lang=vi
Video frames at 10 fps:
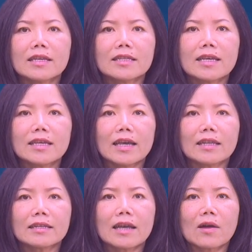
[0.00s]
thì
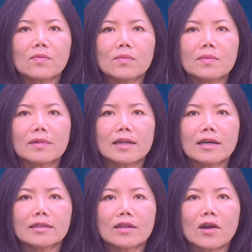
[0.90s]
hành động,
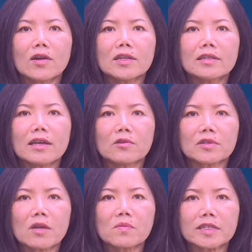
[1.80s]
lời nói đều
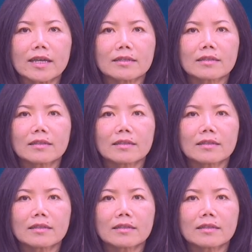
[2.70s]
trong sạch.